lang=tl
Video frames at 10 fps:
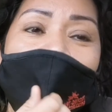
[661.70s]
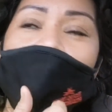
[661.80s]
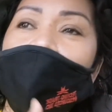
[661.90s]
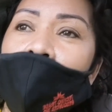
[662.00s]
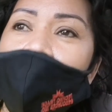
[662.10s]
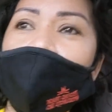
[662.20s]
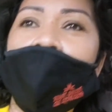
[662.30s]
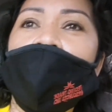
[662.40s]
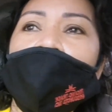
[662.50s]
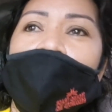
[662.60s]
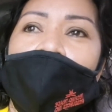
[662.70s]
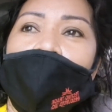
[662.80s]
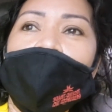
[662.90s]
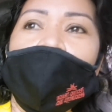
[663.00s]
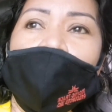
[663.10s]
talaga na
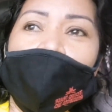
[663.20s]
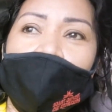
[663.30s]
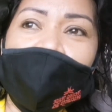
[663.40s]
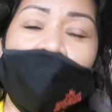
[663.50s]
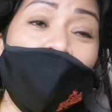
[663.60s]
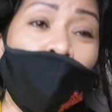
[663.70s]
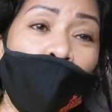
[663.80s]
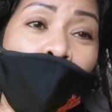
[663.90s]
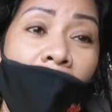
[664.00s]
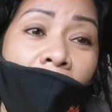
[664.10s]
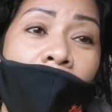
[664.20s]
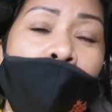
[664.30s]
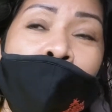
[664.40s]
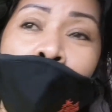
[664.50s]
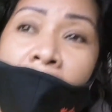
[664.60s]
siguro baka
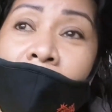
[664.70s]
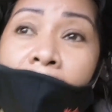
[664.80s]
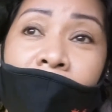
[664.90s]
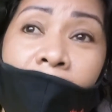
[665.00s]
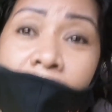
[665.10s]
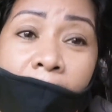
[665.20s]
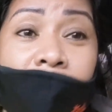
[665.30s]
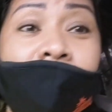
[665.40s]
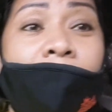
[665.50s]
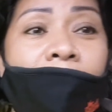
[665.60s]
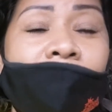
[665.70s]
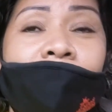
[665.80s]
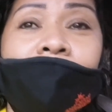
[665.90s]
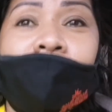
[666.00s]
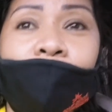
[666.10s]
magkaanak nga siya
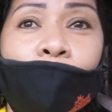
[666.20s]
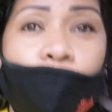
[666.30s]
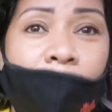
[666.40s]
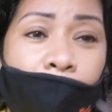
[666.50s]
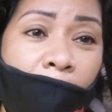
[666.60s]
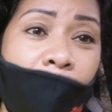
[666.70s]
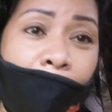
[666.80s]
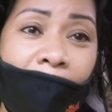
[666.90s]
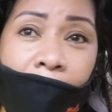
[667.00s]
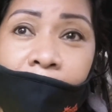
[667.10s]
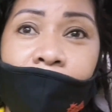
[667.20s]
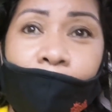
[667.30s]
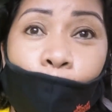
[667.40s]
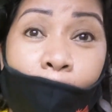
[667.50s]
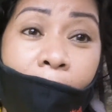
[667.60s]
siguro may pagmamalaki niya
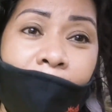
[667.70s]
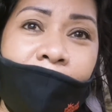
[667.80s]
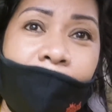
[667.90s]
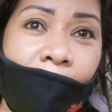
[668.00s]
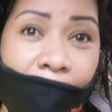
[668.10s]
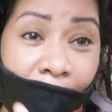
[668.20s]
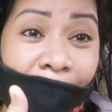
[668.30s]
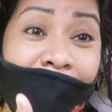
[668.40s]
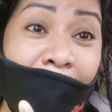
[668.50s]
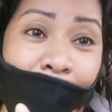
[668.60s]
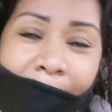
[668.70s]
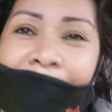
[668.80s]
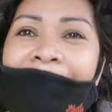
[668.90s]
yung mama niya talagang asipag.